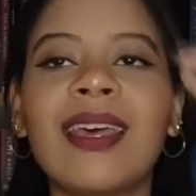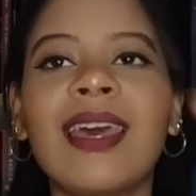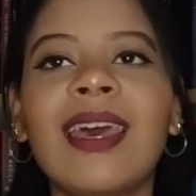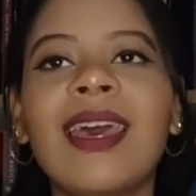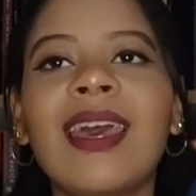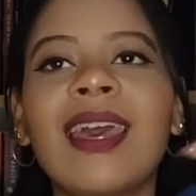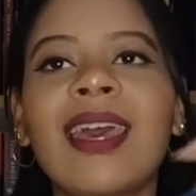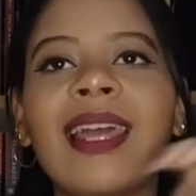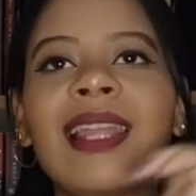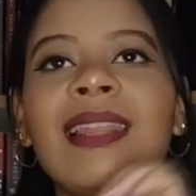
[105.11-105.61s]

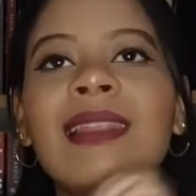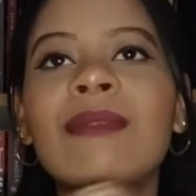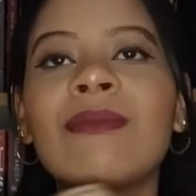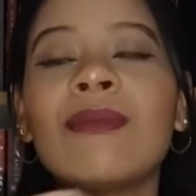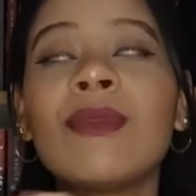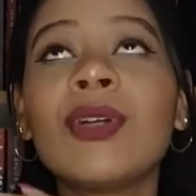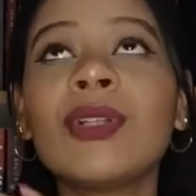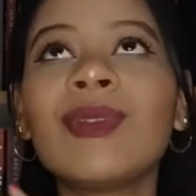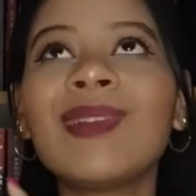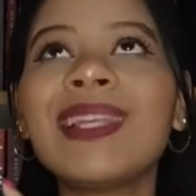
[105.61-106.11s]
é
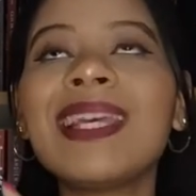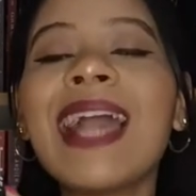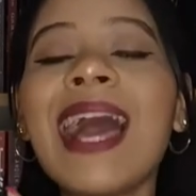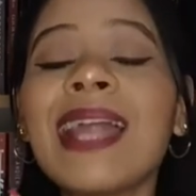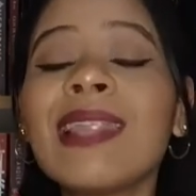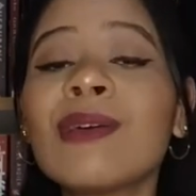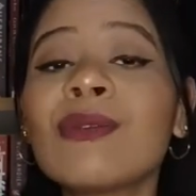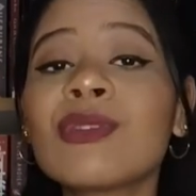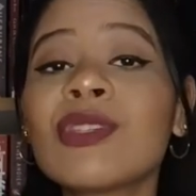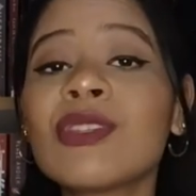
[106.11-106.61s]
muito
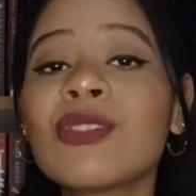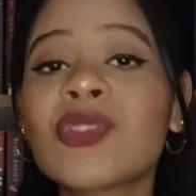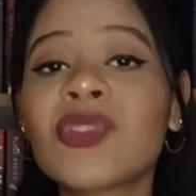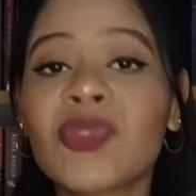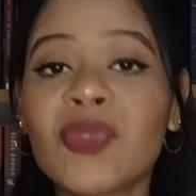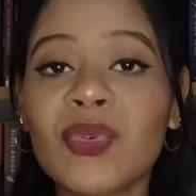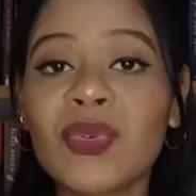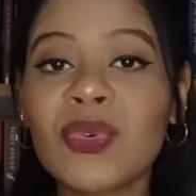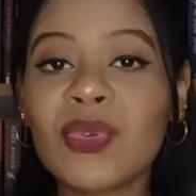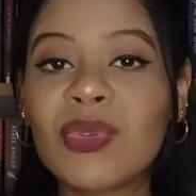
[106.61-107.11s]
ligado aos
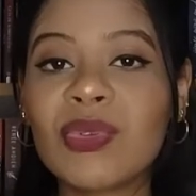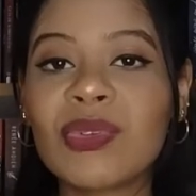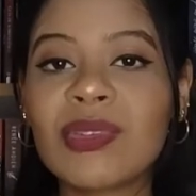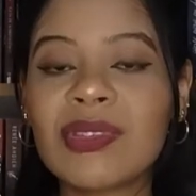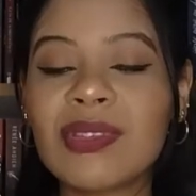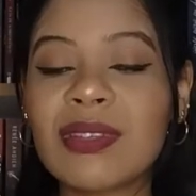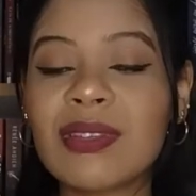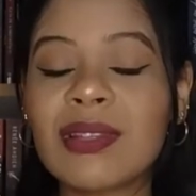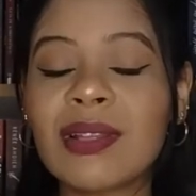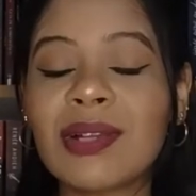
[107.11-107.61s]

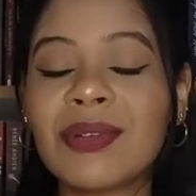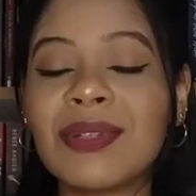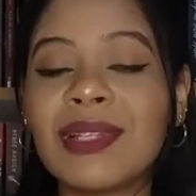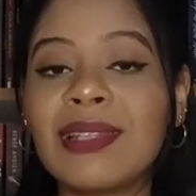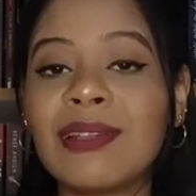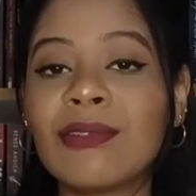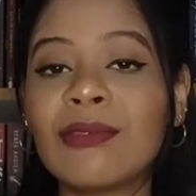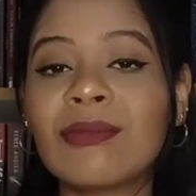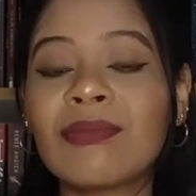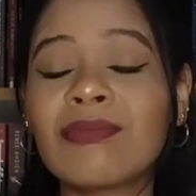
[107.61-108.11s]
estudos, então
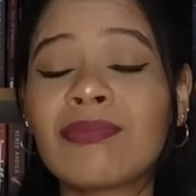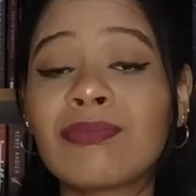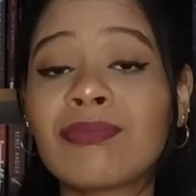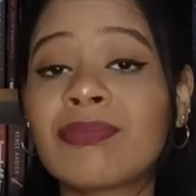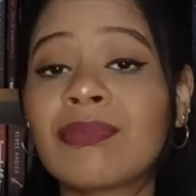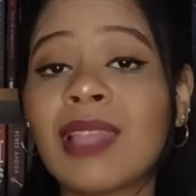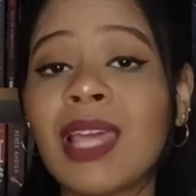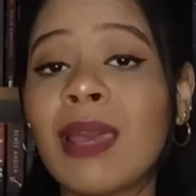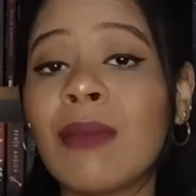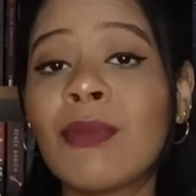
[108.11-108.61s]
ele não
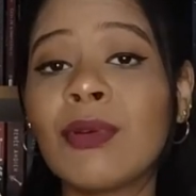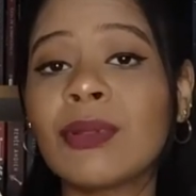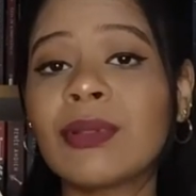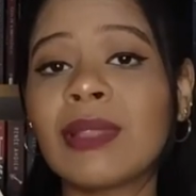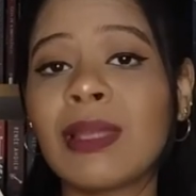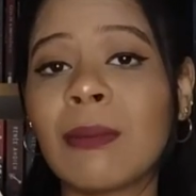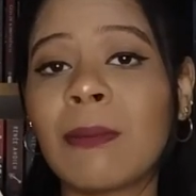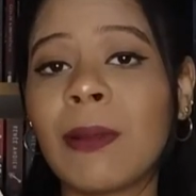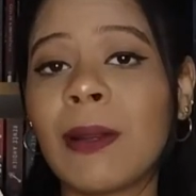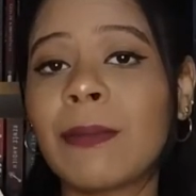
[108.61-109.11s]
tem muito
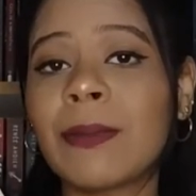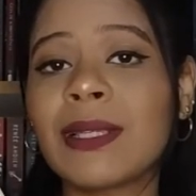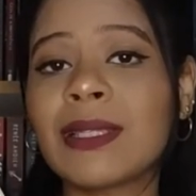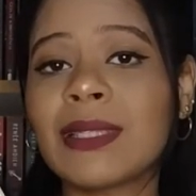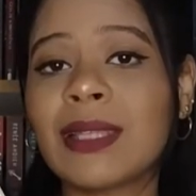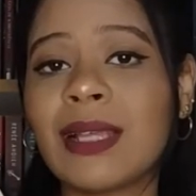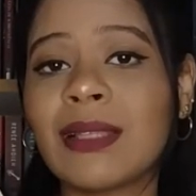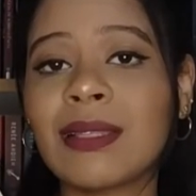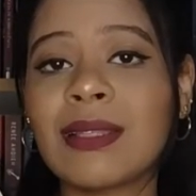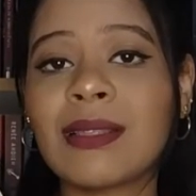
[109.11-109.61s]
tempo para
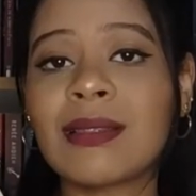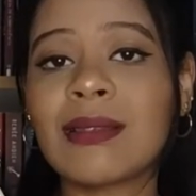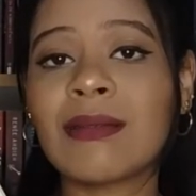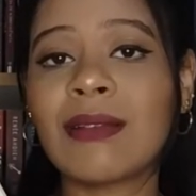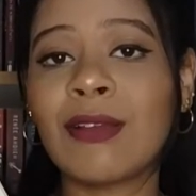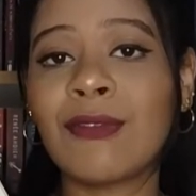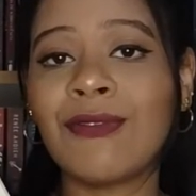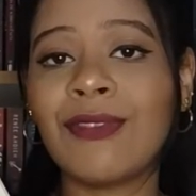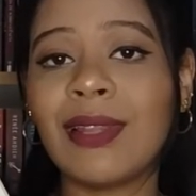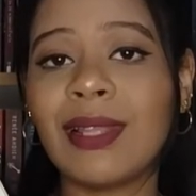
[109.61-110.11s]
prestar atenção
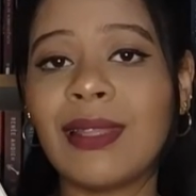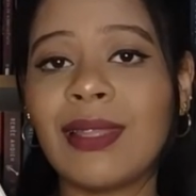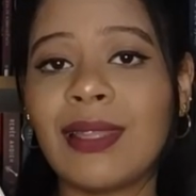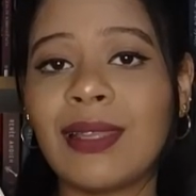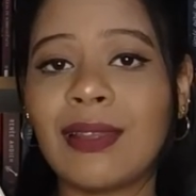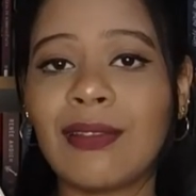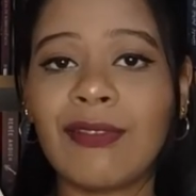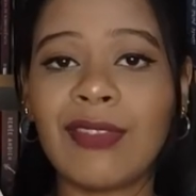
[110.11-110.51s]
na filha dele.